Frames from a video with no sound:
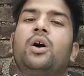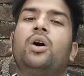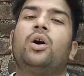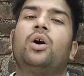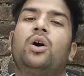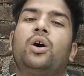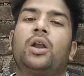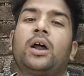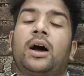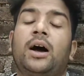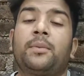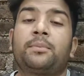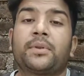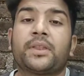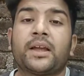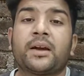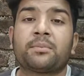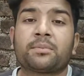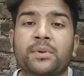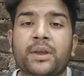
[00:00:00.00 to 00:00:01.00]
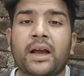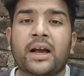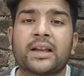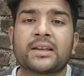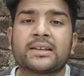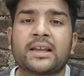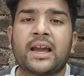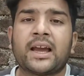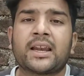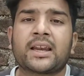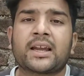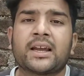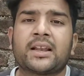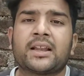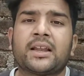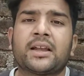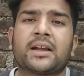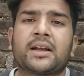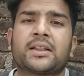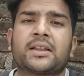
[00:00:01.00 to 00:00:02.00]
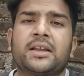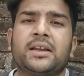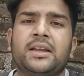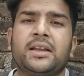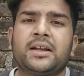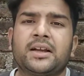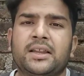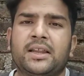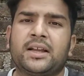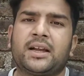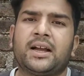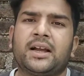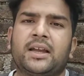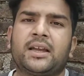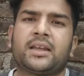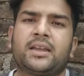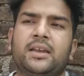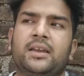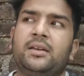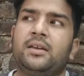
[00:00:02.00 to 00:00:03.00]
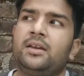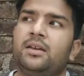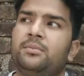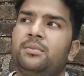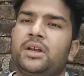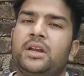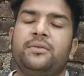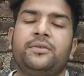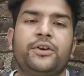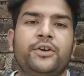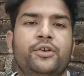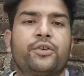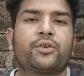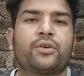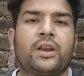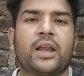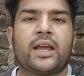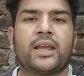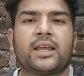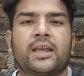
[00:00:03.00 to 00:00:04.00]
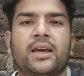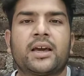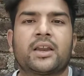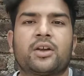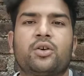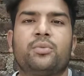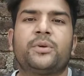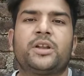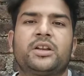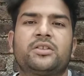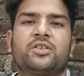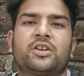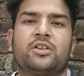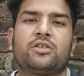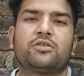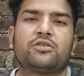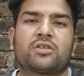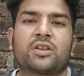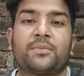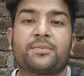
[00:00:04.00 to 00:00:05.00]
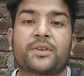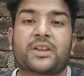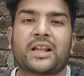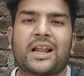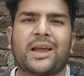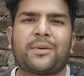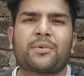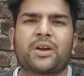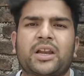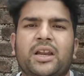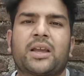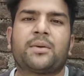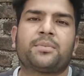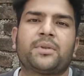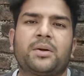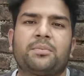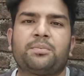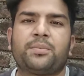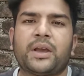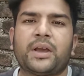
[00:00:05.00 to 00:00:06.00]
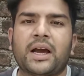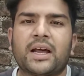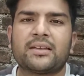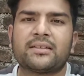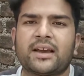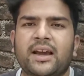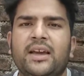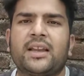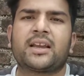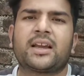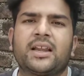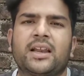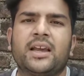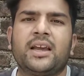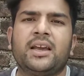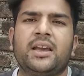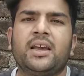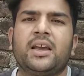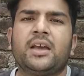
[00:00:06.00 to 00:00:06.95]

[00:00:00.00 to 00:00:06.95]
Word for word: और अपना प्यार जाहिर करने का तरीका दिखाएं कि मेरी वीडियो को लाइक करें और मेरे चैनल को सब्सक्राइब करके अपना प्यार जाहिर करें